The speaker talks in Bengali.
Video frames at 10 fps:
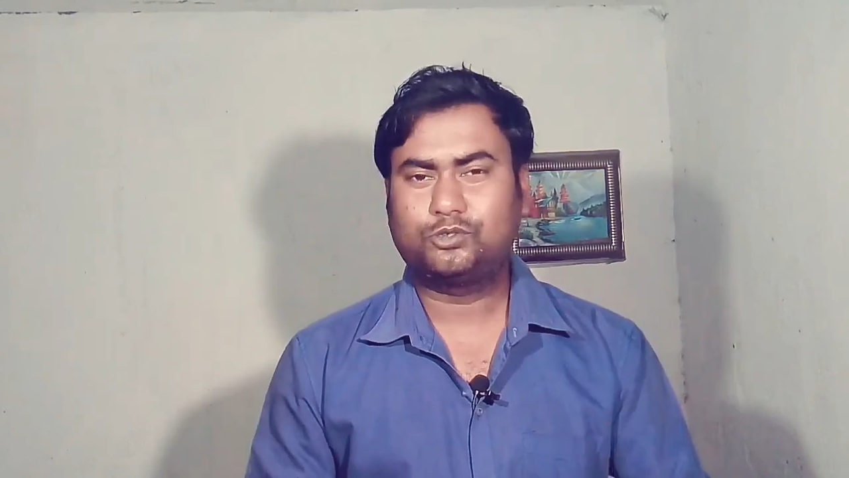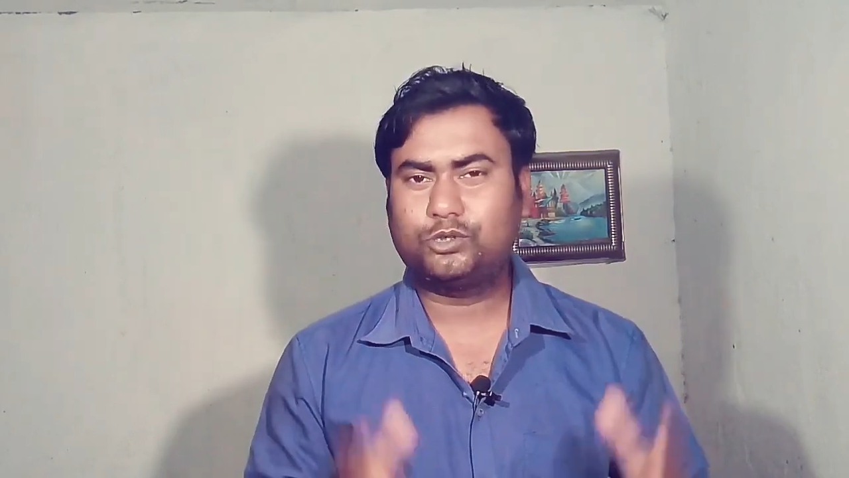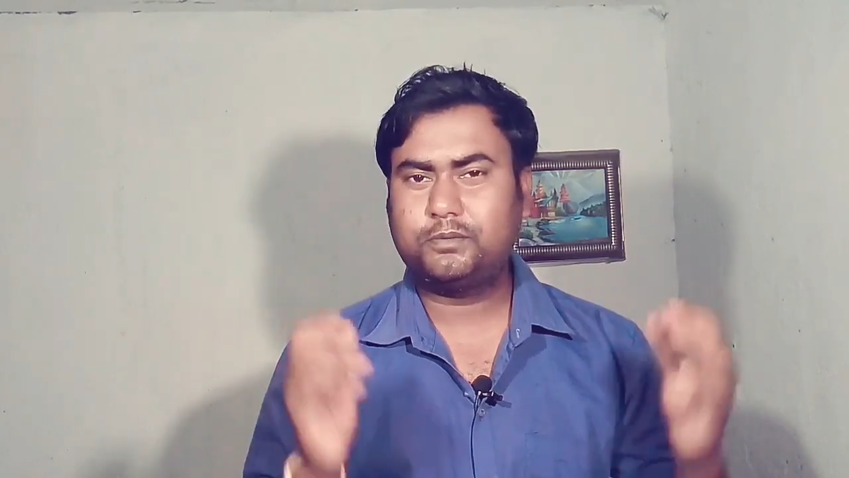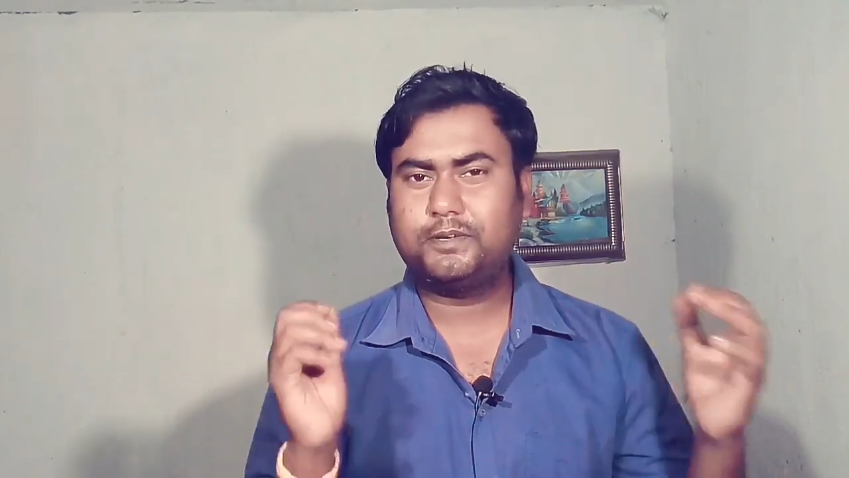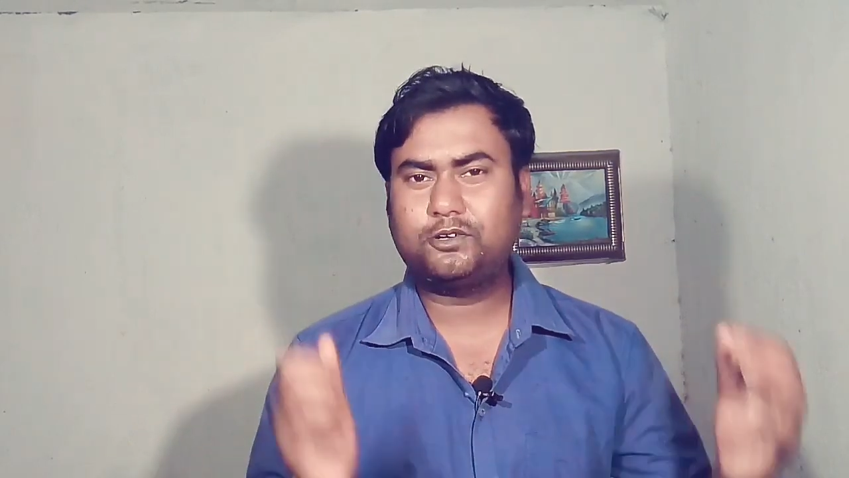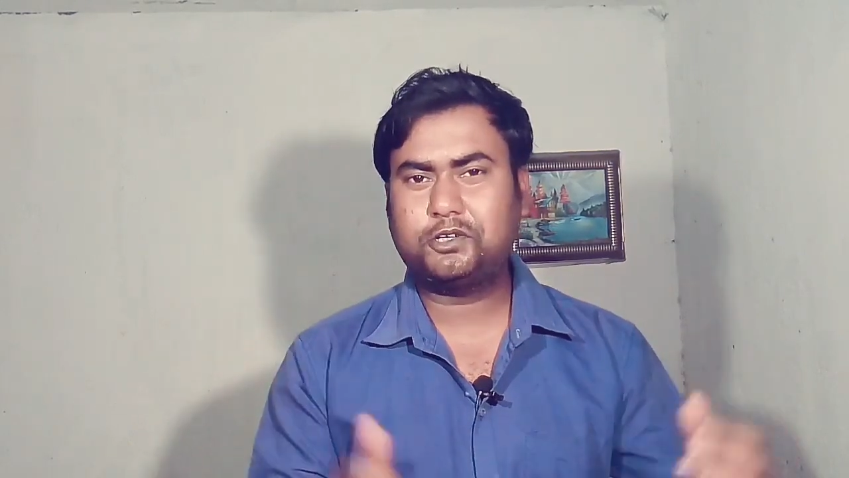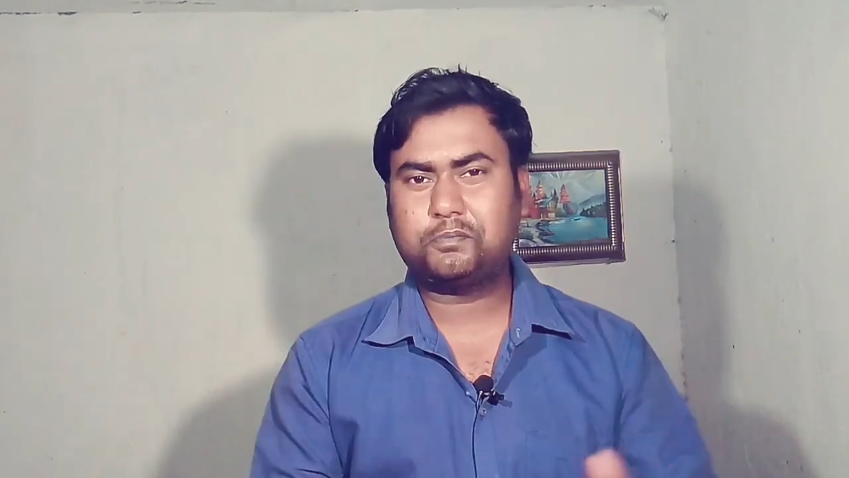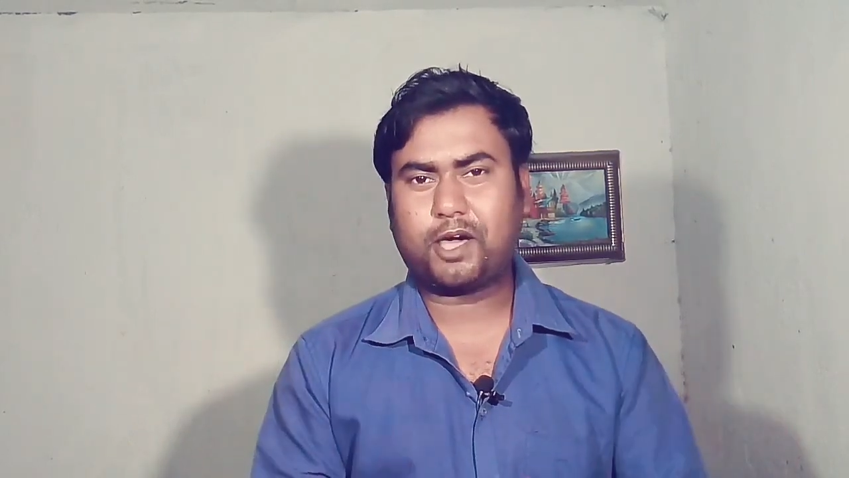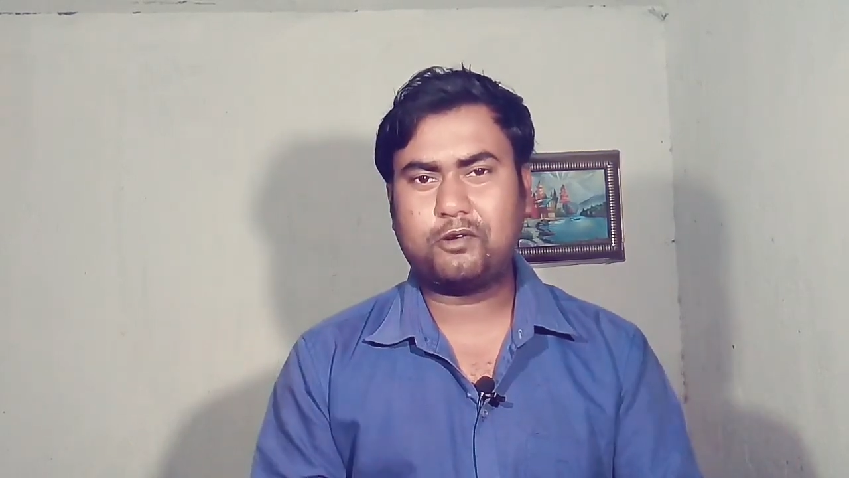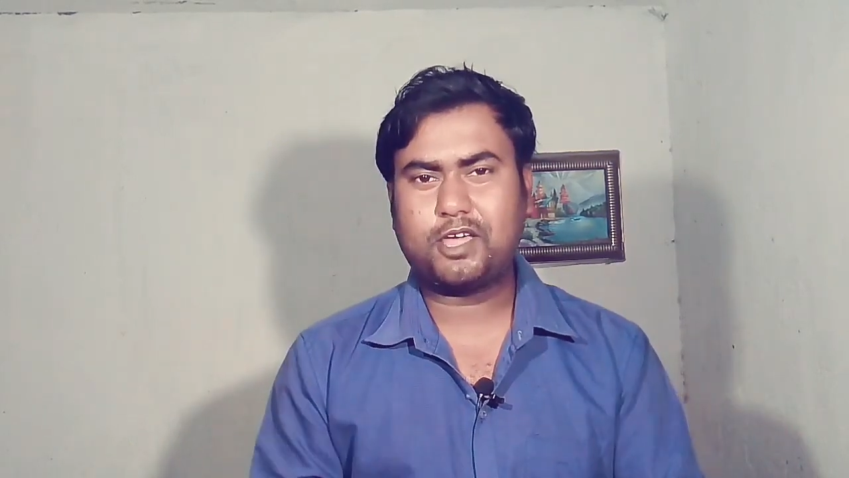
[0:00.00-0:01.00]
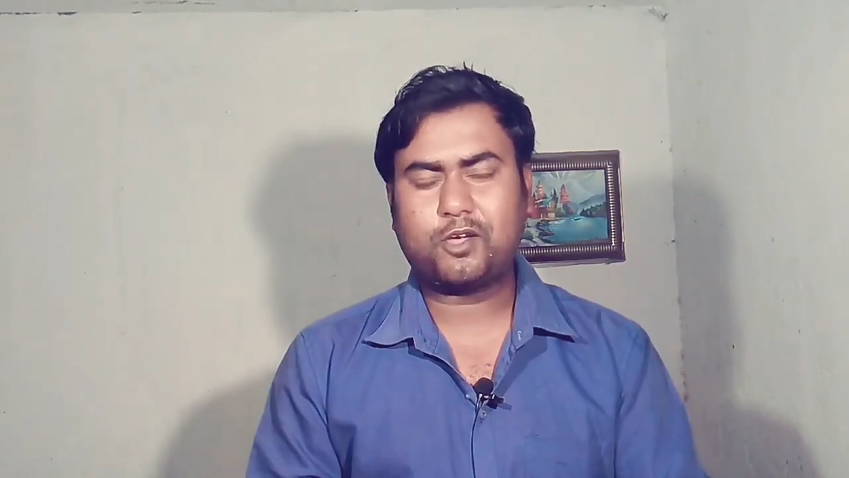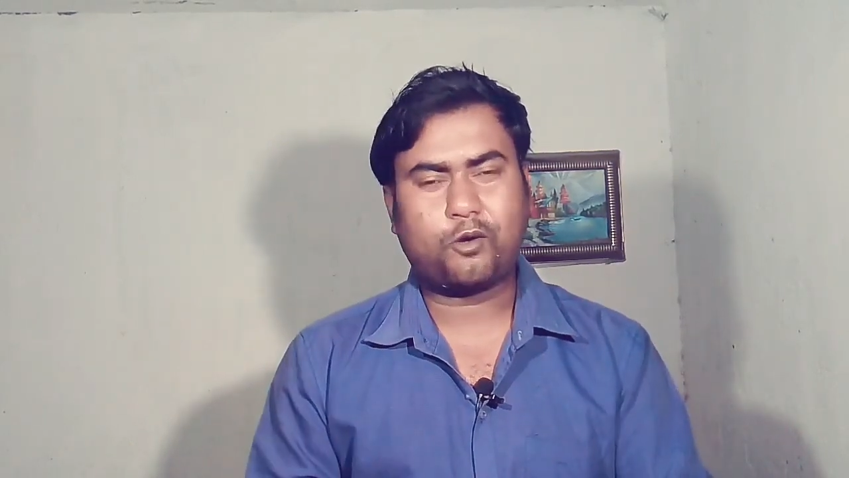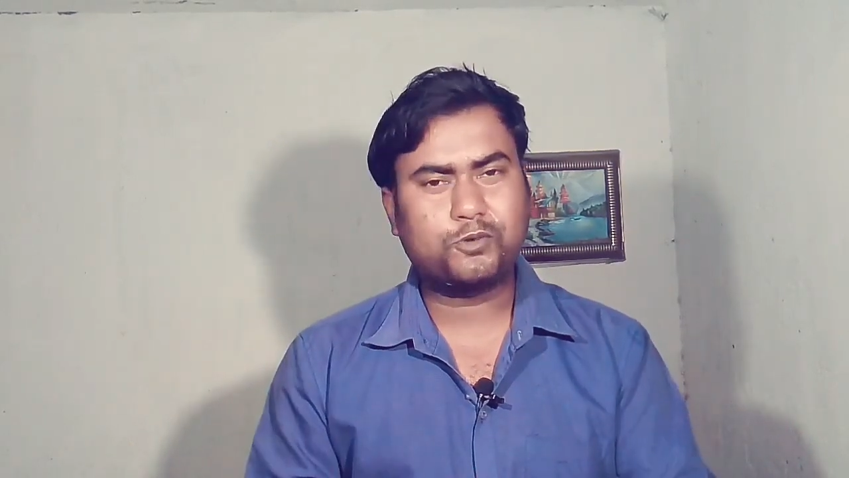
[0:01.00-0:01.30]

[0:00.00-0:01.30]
যদি ভিডিওটি ভালো লাগে